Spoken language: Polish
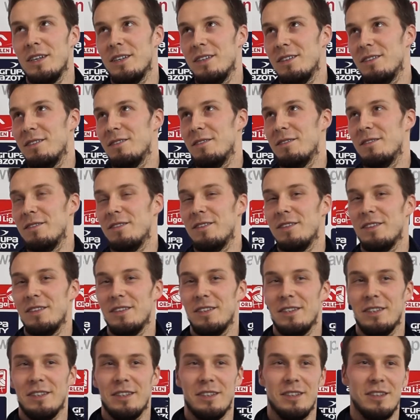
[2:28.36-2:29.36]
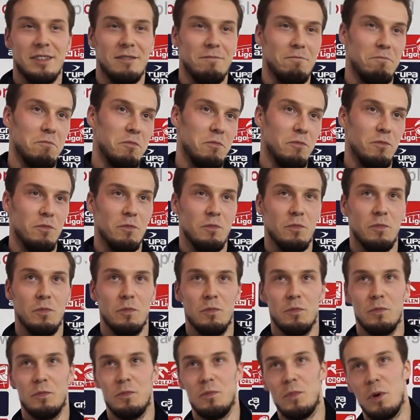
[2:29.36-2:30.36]
e,
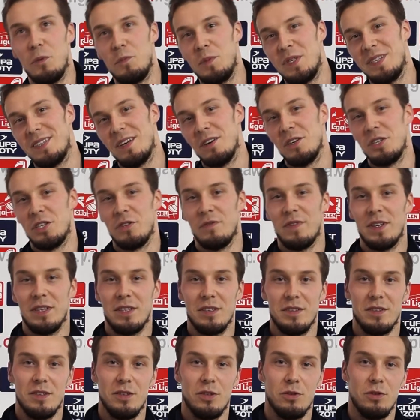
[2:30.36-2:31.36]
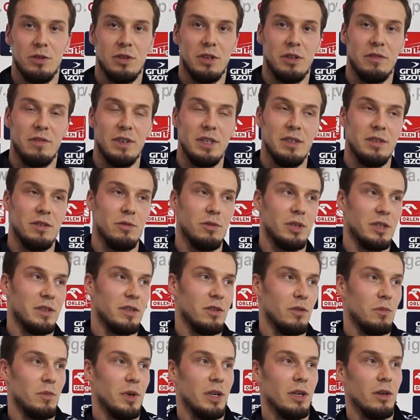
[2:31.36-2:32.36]
mm, popisała się fantastyczną interwencją, tak
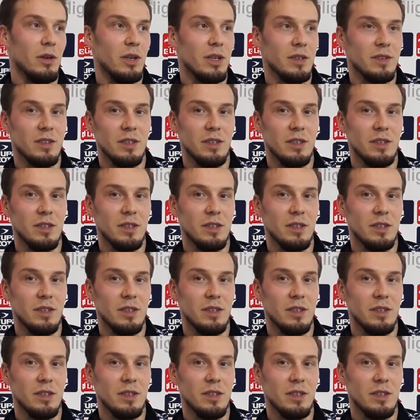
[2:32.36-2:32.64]
samo Mariola